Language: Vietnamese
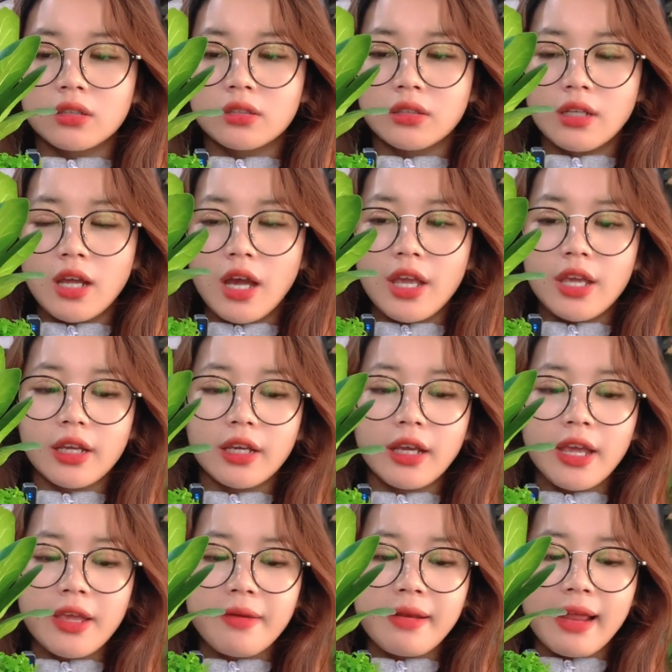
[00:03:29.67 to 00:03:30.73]
đây
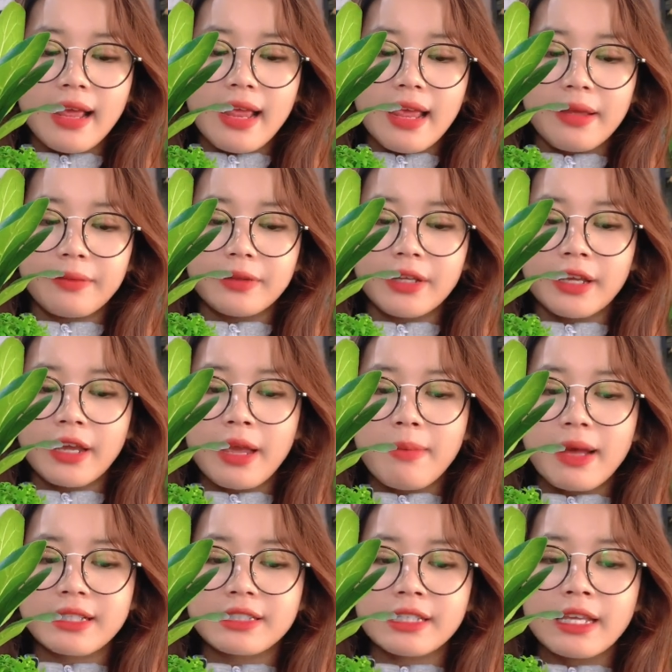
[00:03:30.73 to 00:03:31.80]
cây này thì cây
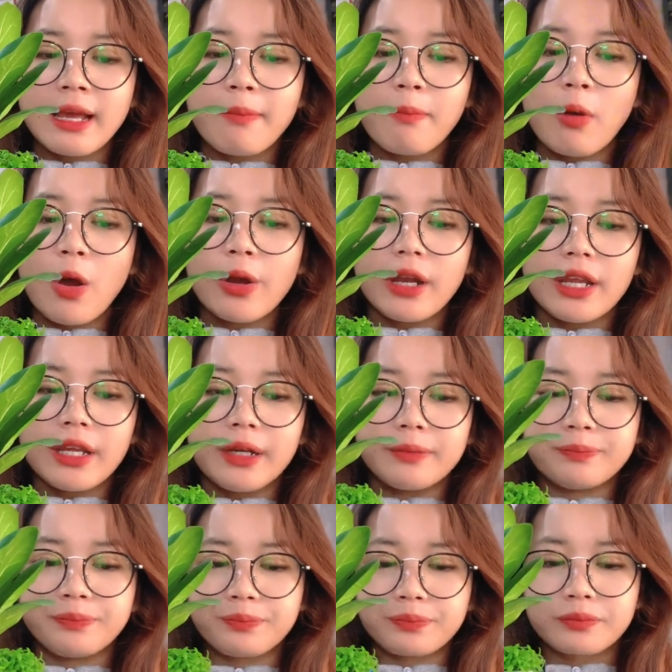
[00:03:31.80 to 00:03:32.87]
bằng Singapore này
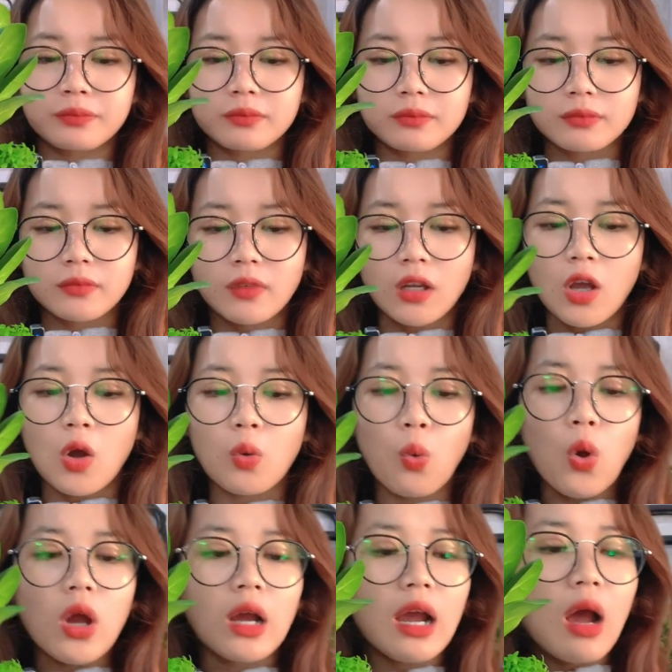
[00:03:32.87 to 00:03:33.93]
có ờ.
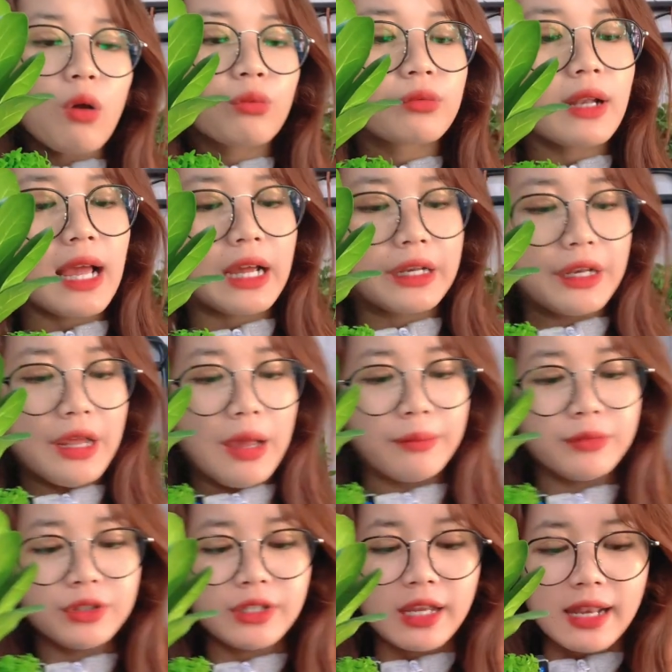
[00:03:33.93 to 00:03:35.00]
nguồn gốc đặc điểm
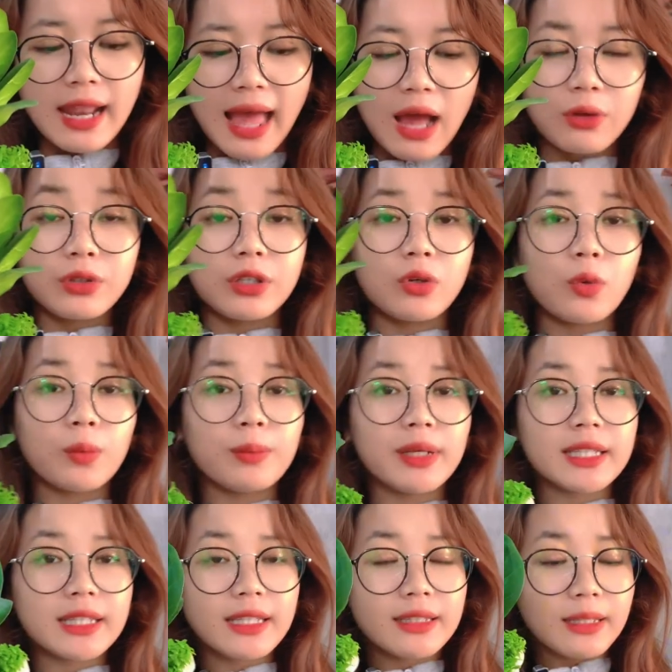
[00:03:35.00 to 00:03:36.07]
như thế nào thì cùng
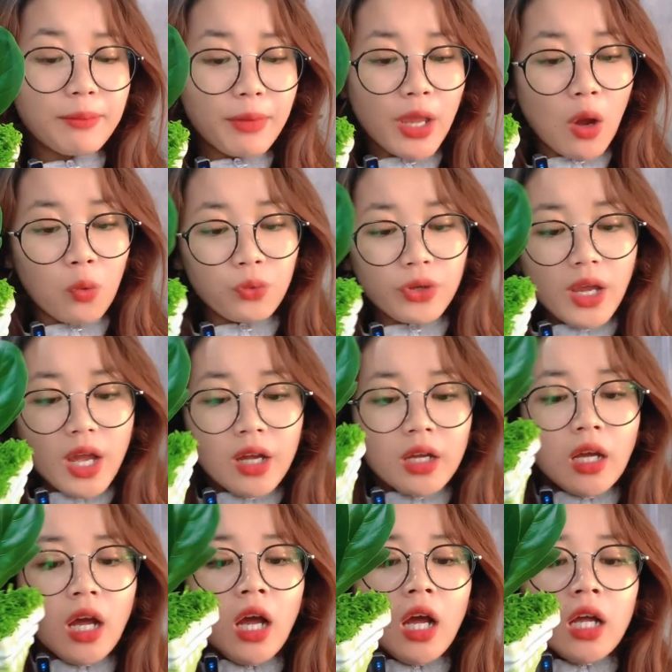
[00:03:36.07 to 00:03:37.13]
mình tìm hiểu nhé
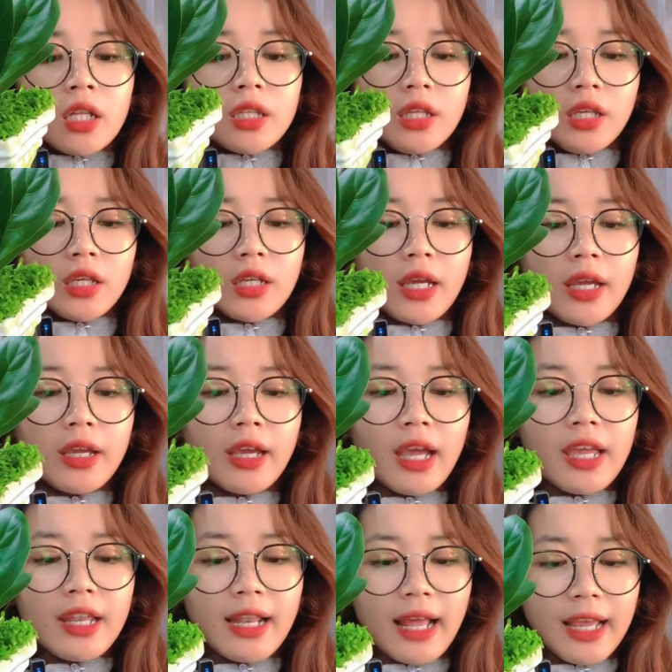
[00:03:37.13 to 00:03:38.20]
thì cái
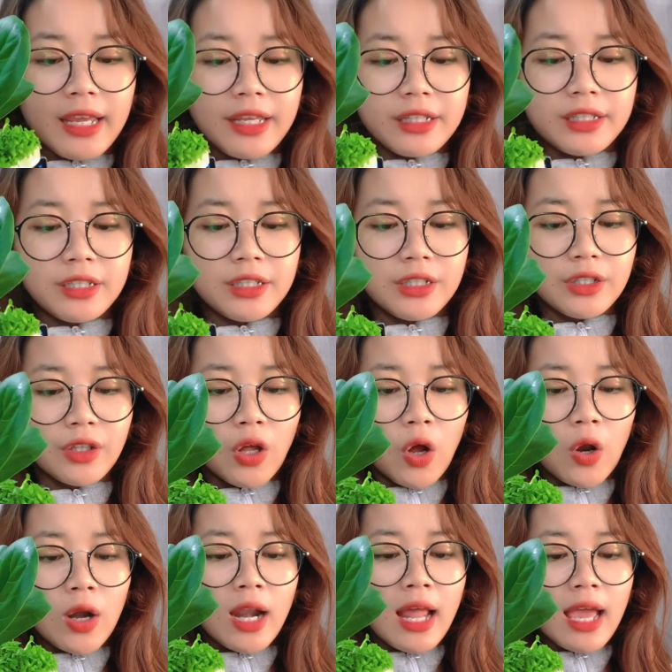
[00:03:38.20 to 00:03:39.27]
cây này thì
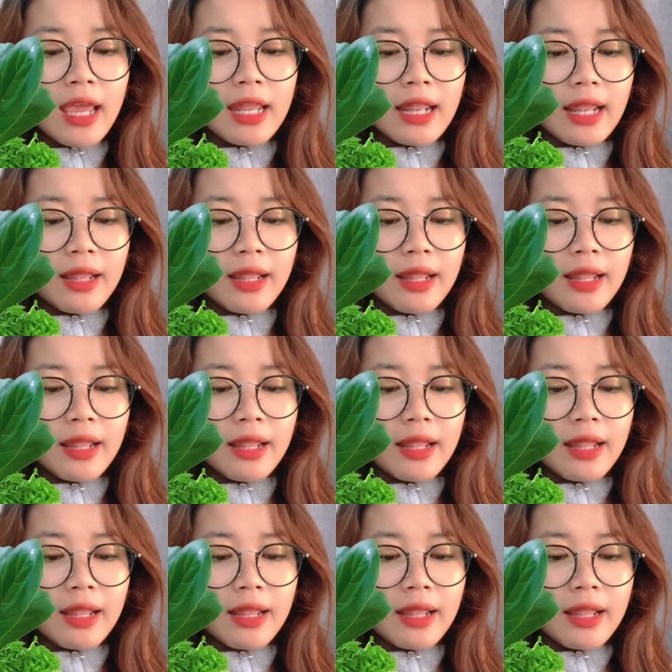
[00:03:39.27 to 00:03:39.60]
nó lại